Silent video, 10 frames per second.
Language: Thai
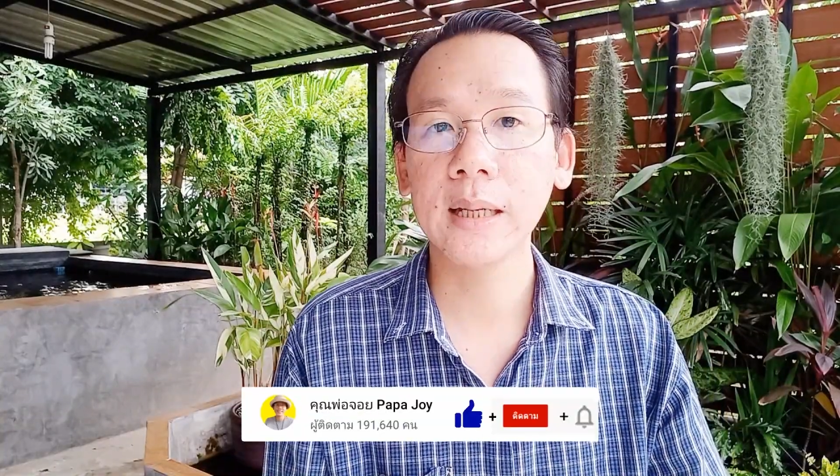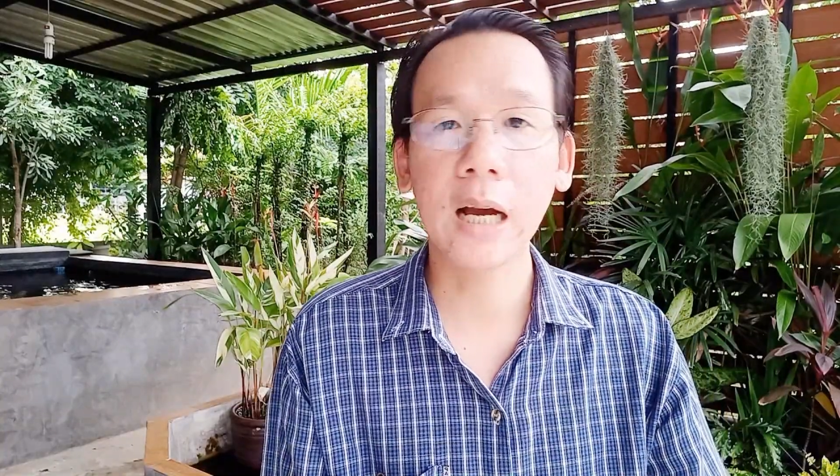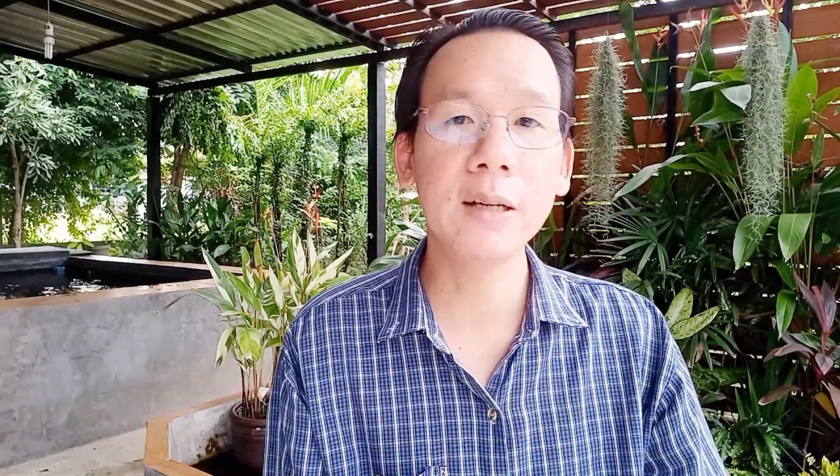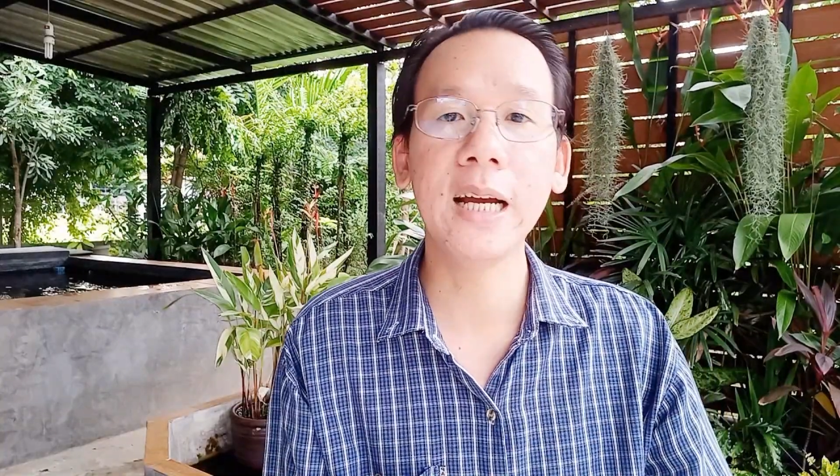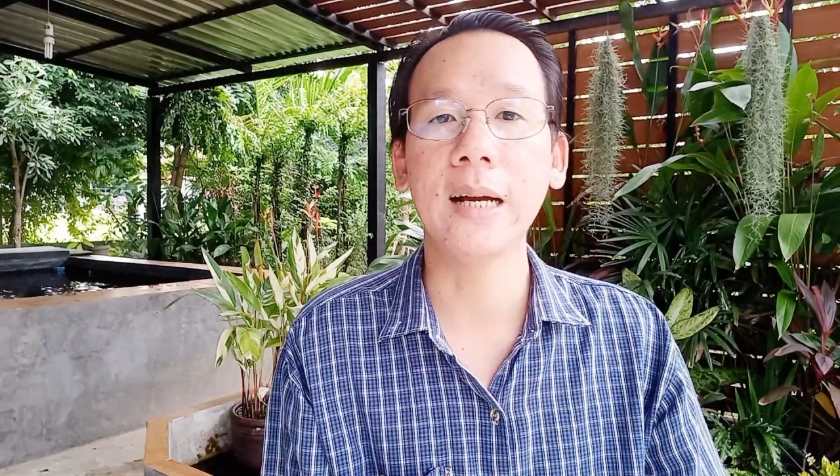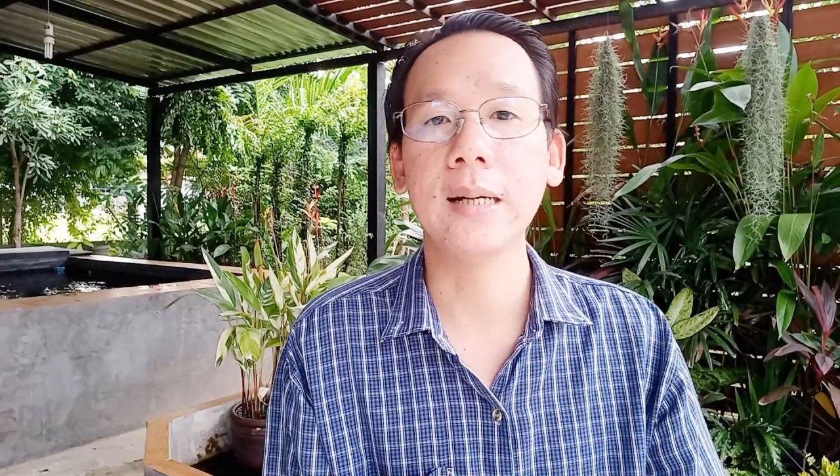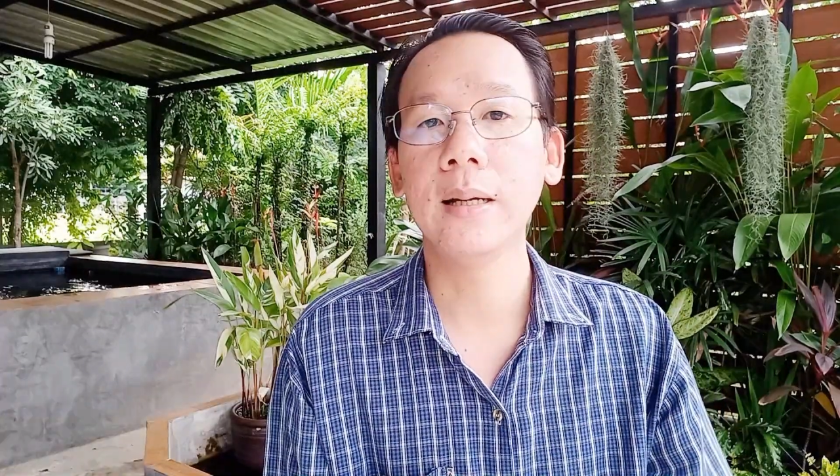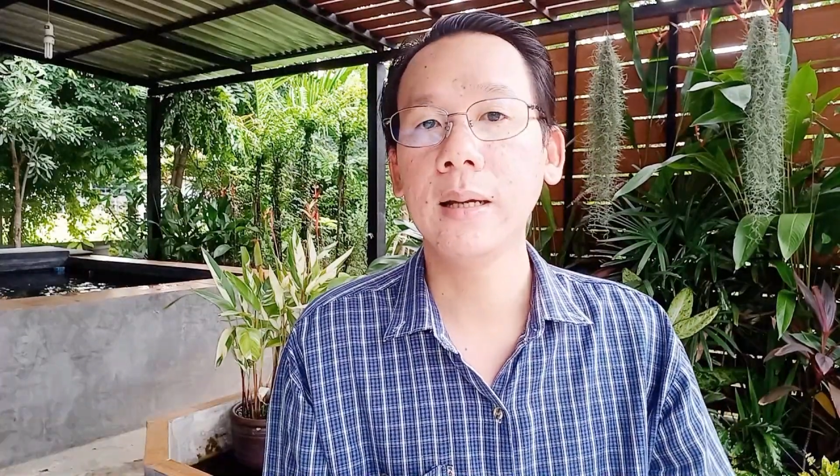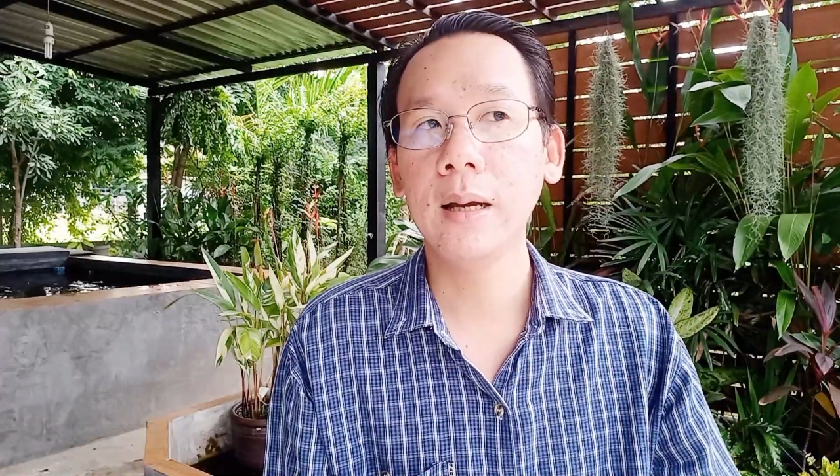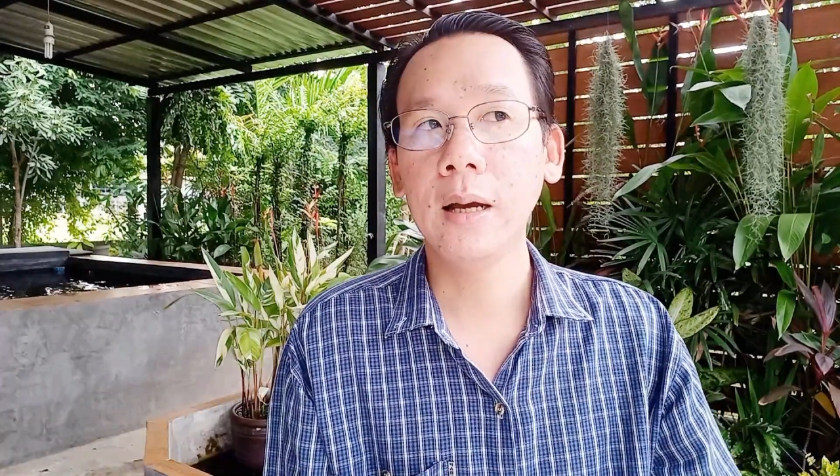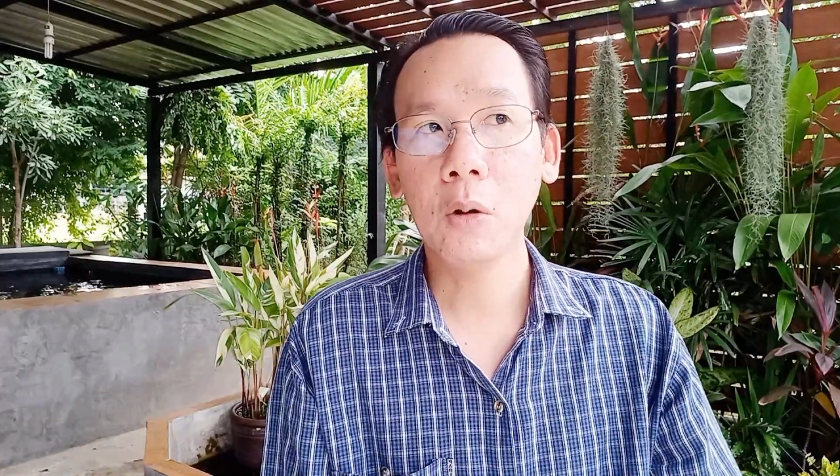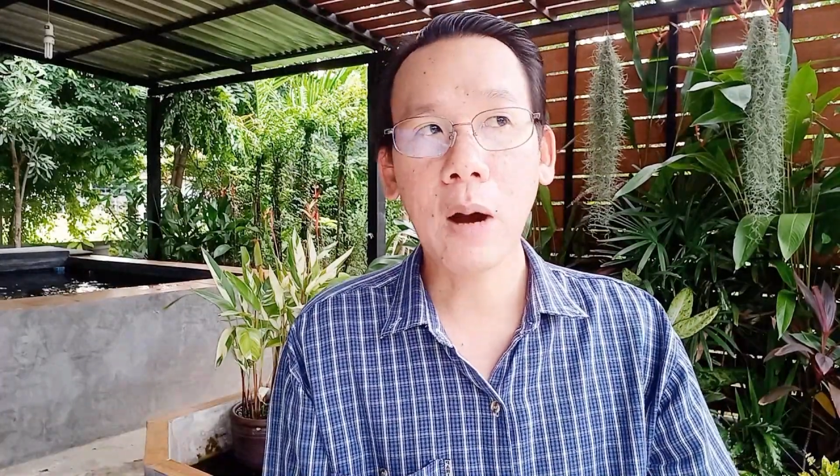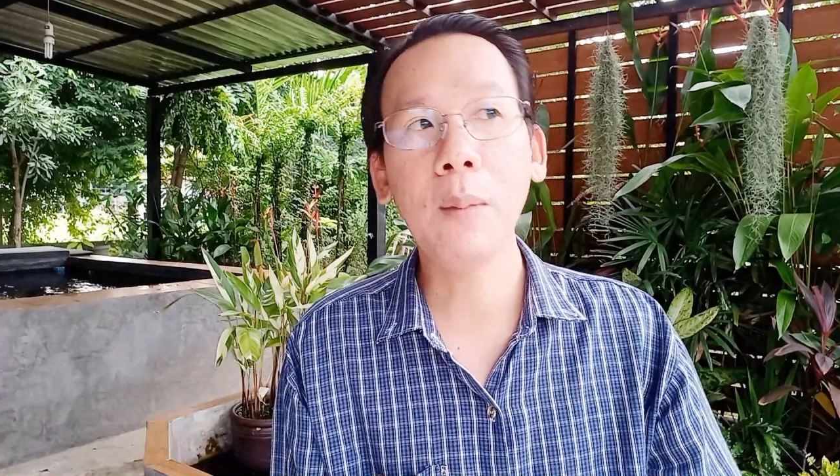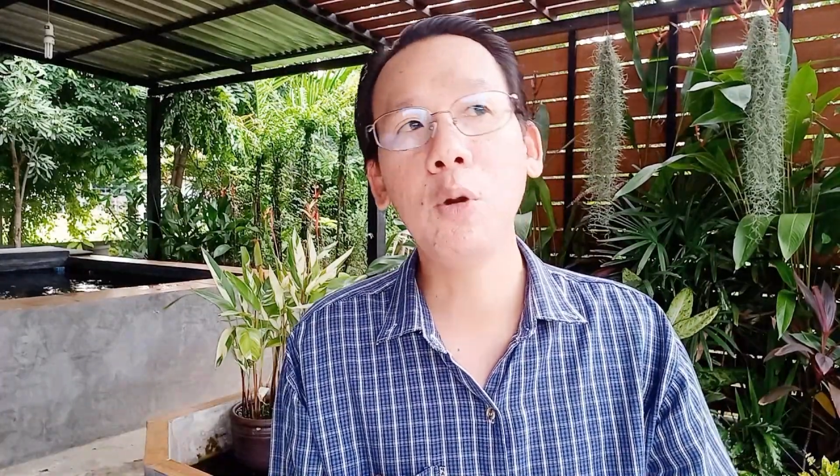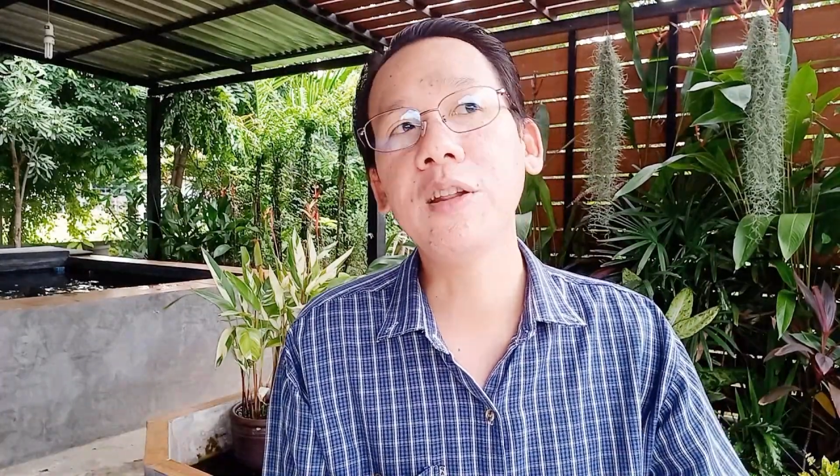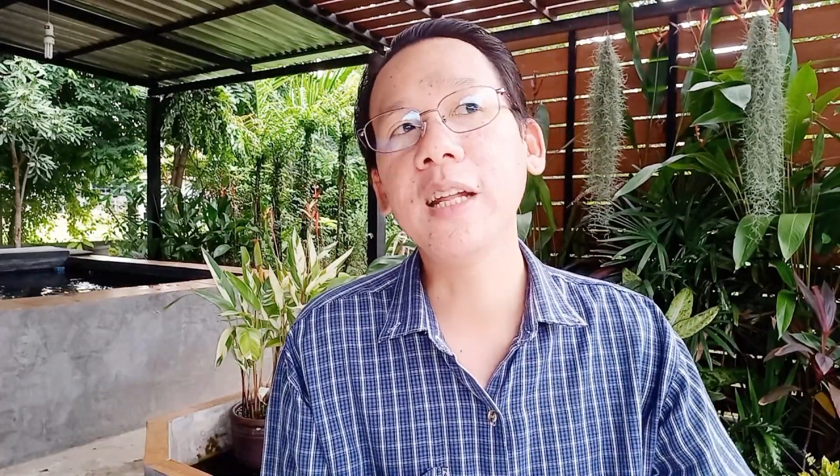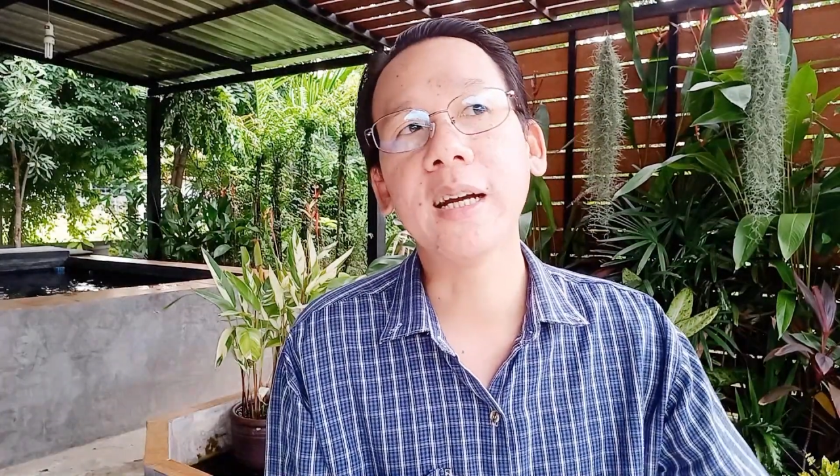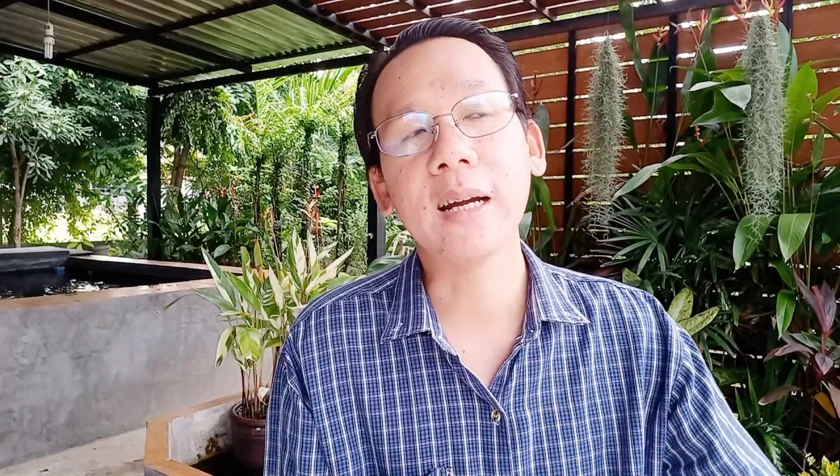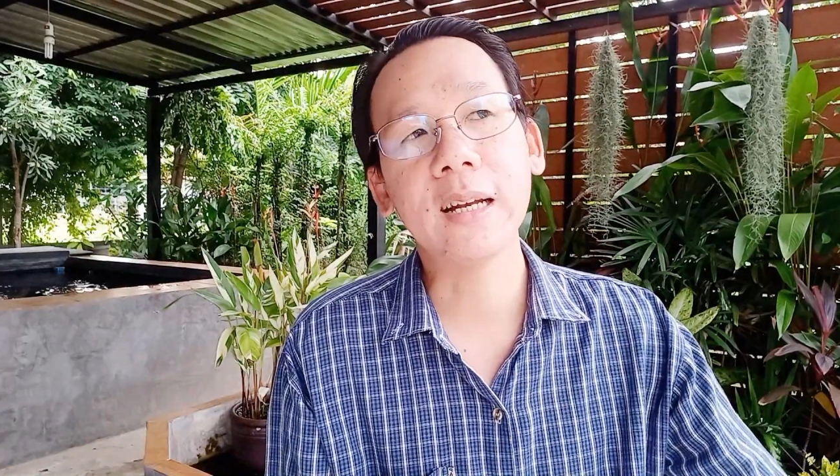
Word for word: เข้าเรื่องความรู้สึก